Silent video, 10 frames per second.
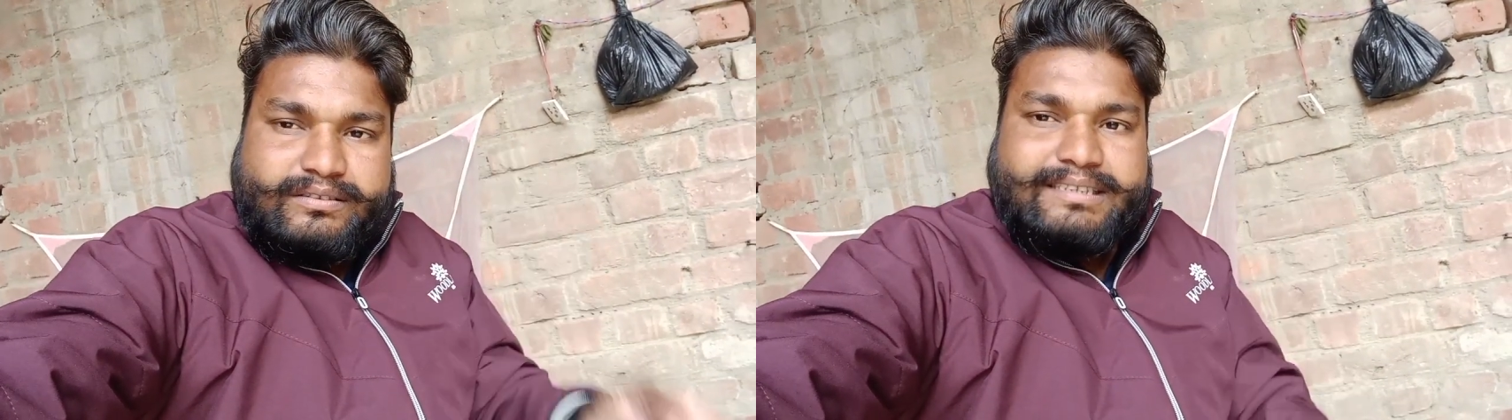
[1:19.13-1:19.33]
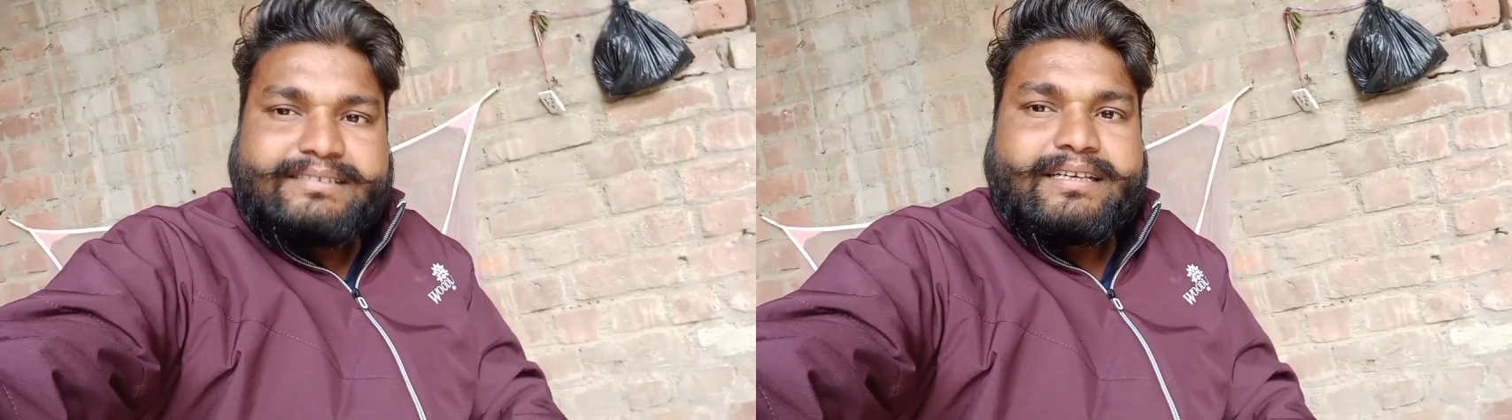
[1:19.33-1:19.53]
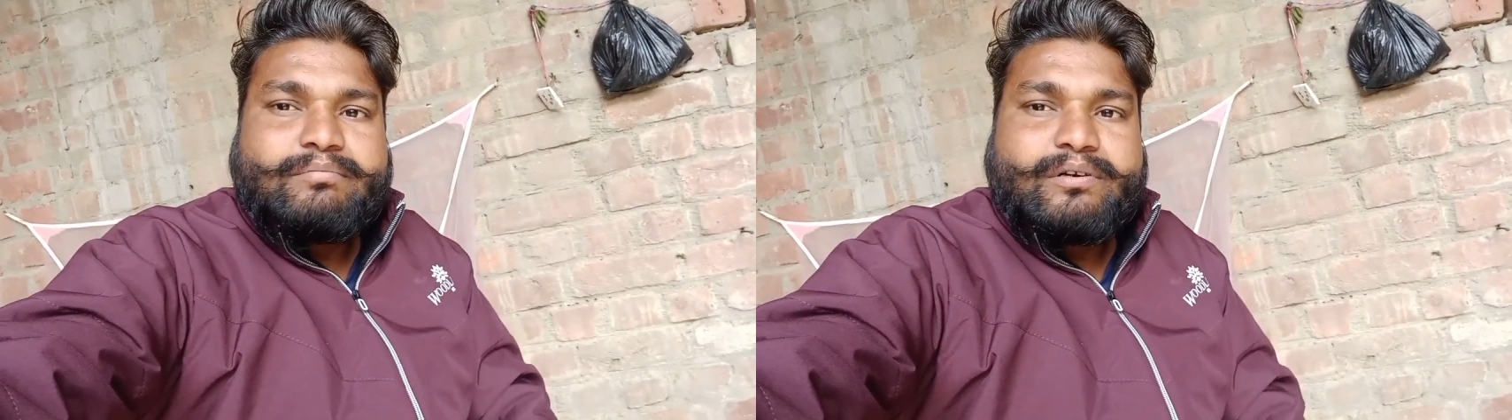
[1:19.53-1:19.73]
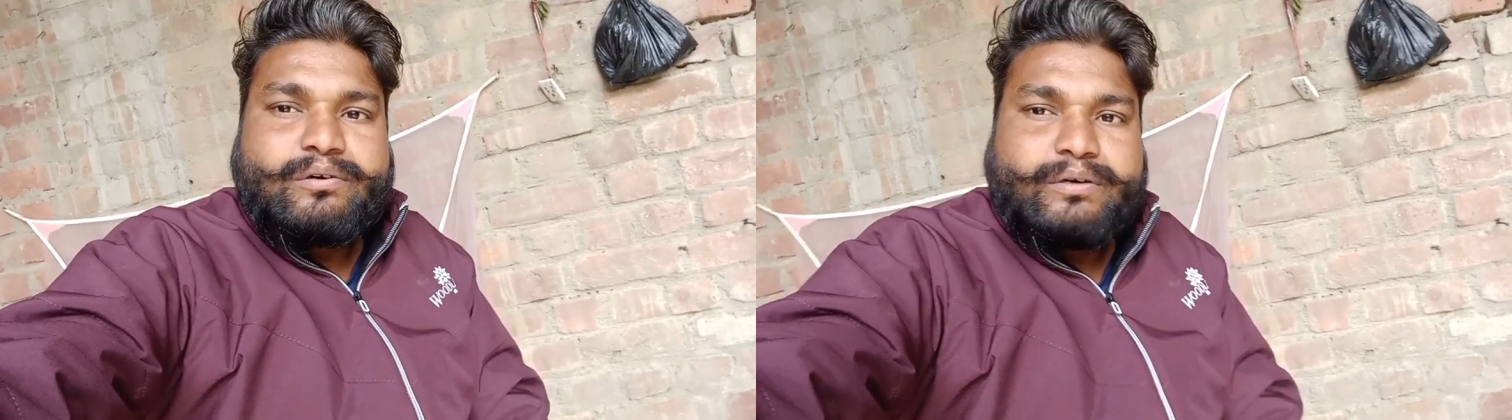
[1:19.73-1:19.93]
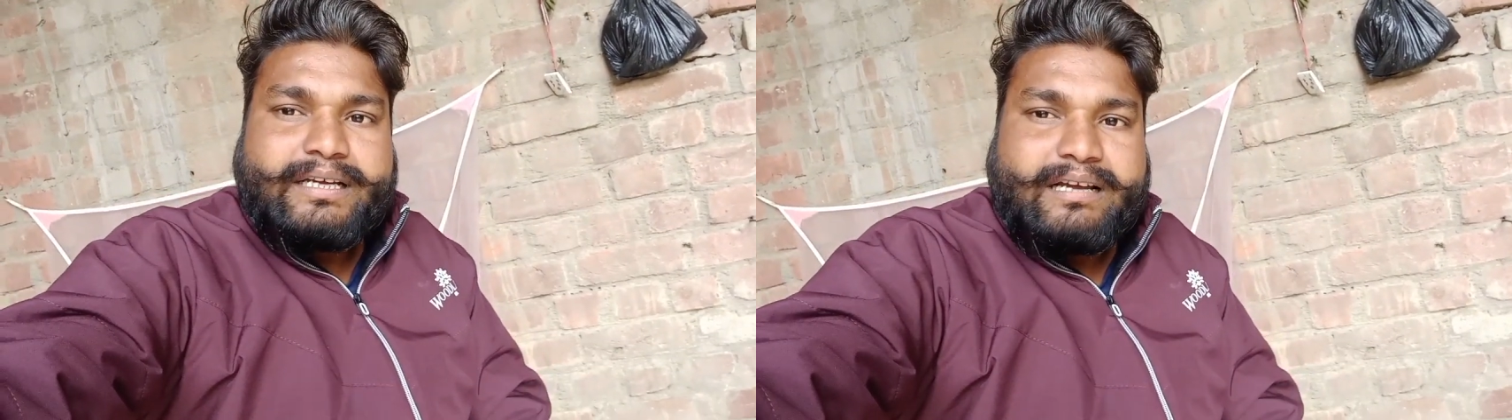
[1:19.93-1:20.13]
डिसेबल
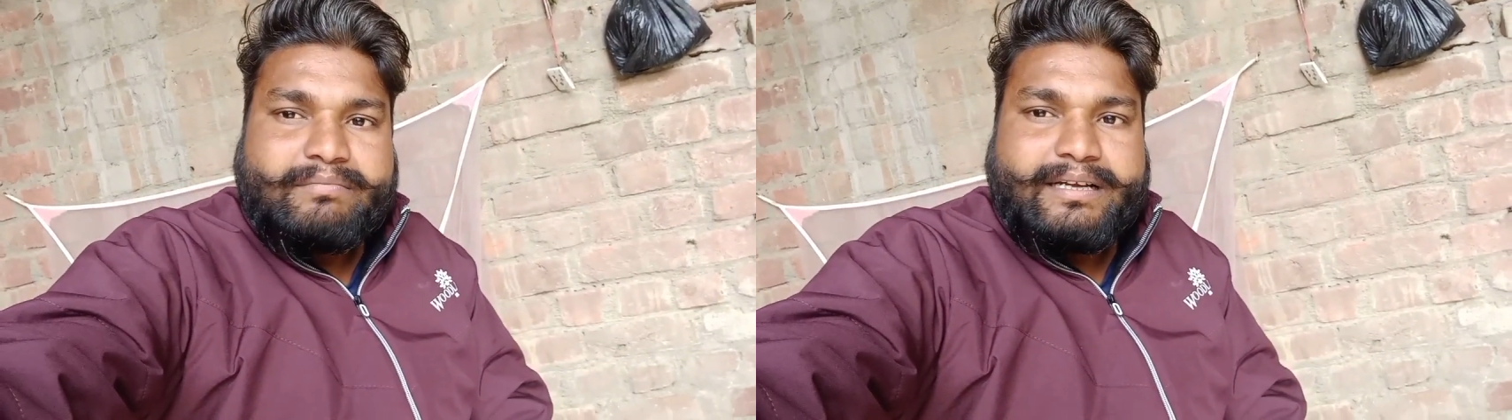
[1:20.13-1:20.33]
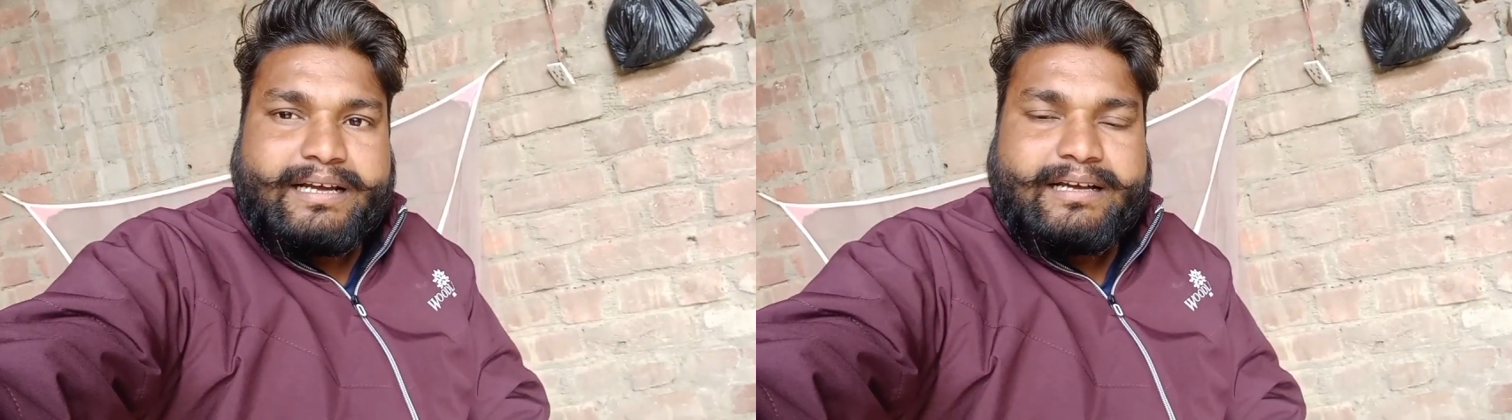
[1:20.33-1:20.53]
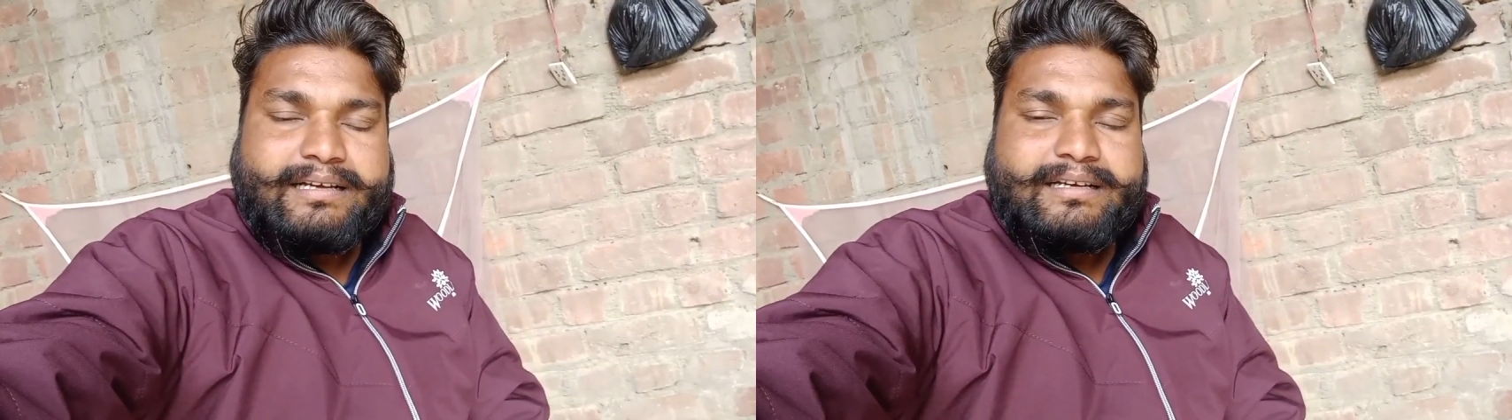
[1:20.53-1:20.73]
हो गया मेरा